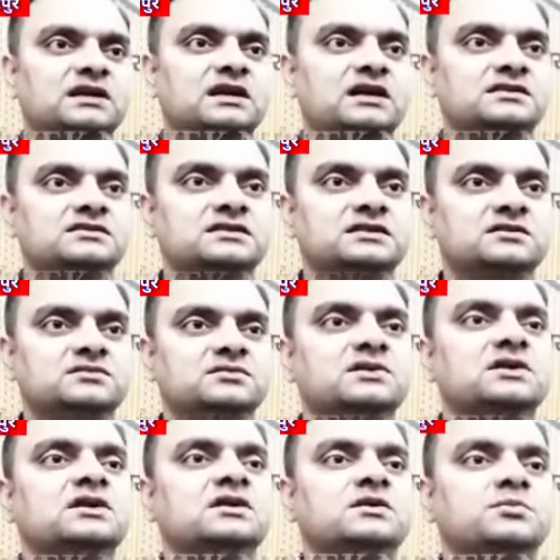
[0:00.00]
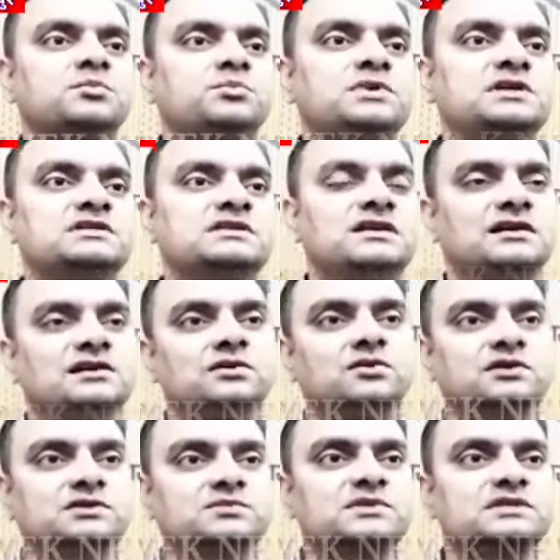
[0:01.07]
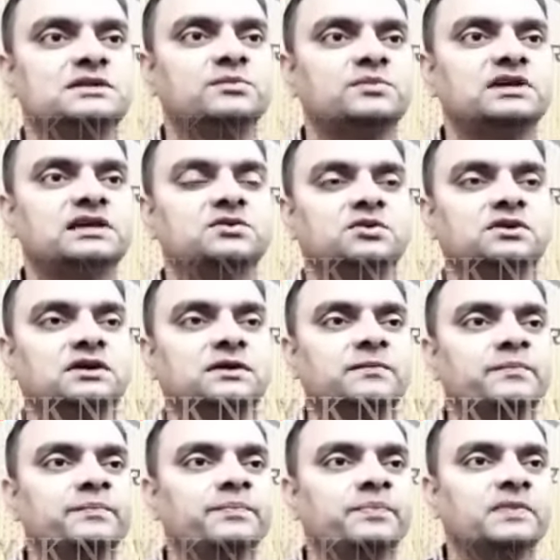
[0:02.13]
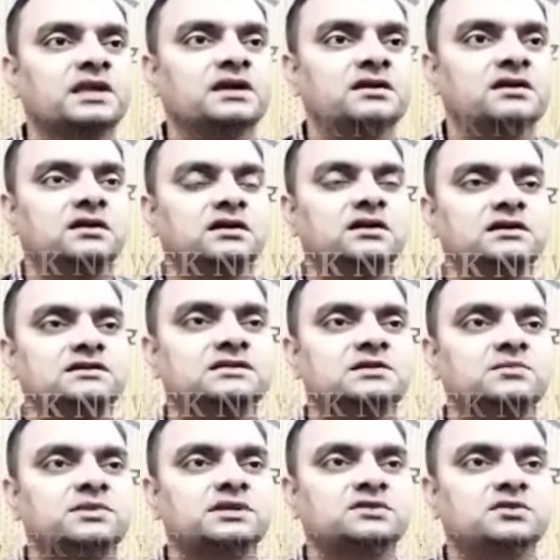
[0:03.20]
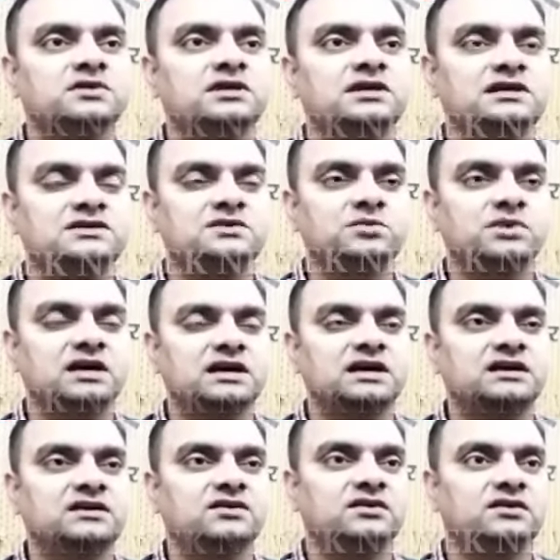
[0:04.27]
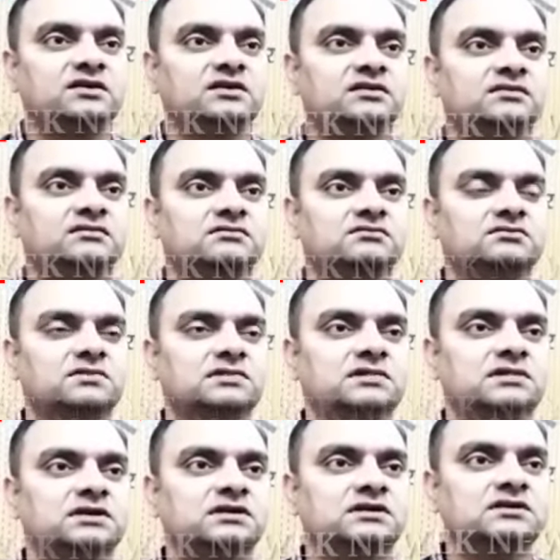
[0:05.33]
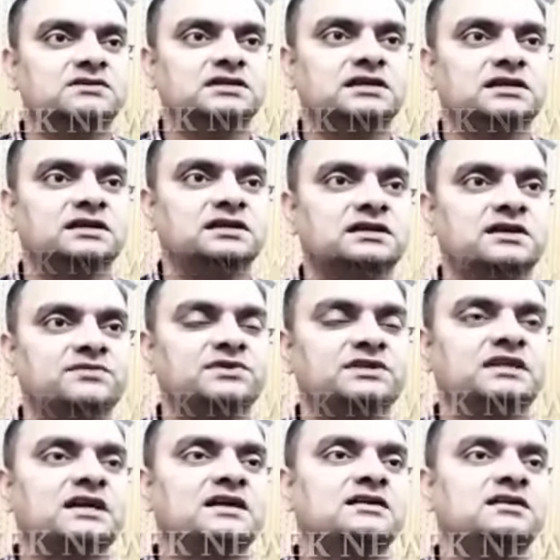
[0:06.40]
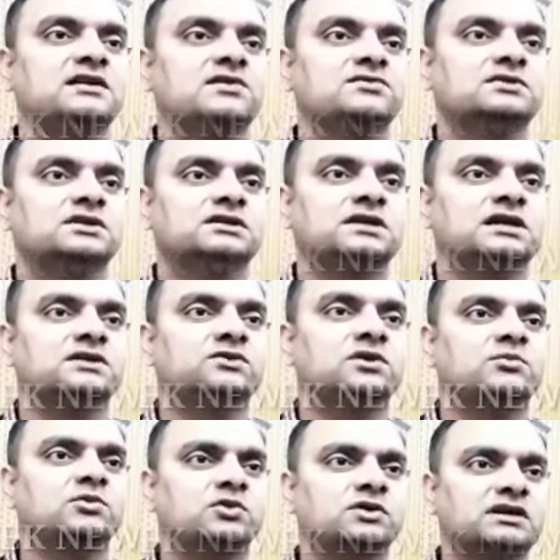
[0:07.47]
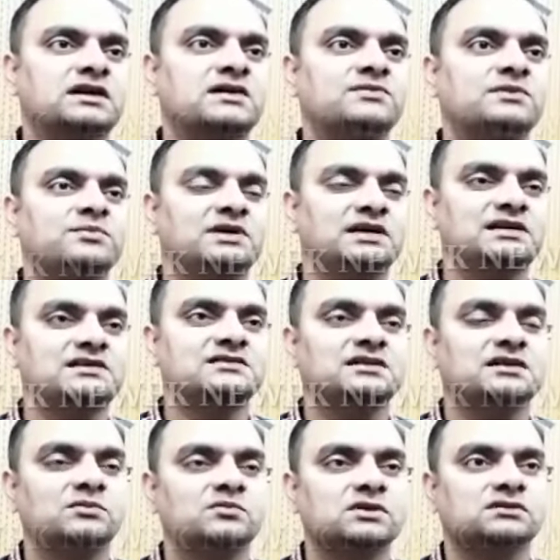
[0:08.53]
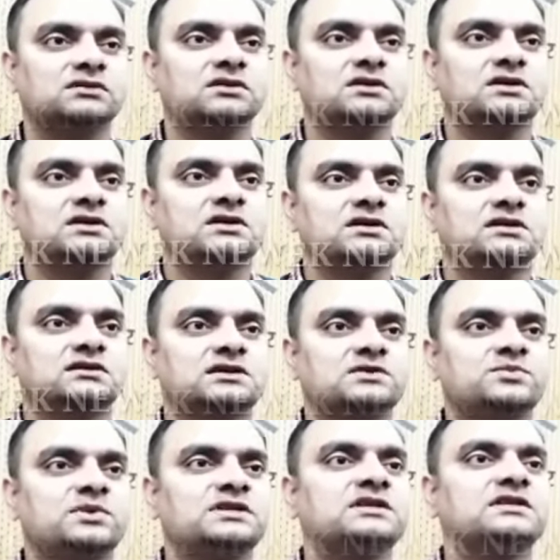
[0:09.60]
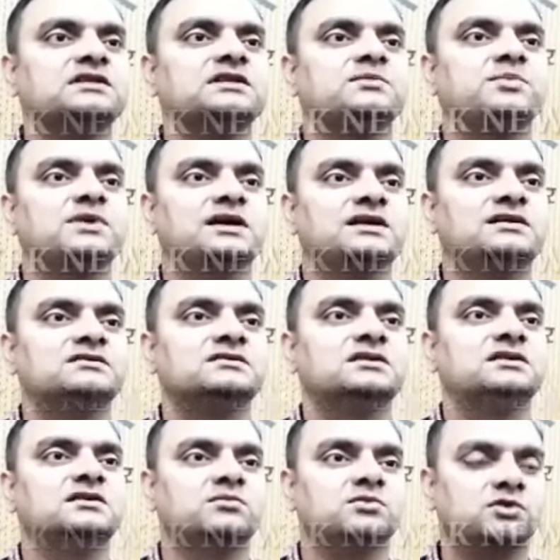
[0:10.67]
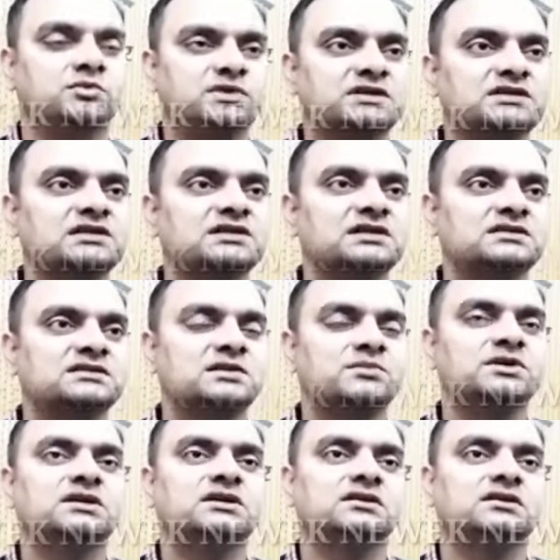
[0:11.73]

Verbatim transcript: लाख से बीस लाख लोग इसमें सम्मिलित होंगे निमित्त क्योंकि लक्ष्य बड़ा है और इसके लिए काफ़ी तैयारी की आवश्यकता है तो हम लोगों ने काफ़ी पहले से लगभग दस पंद्रह दिन पहले से ही हम लोग प्रतिदिन सभी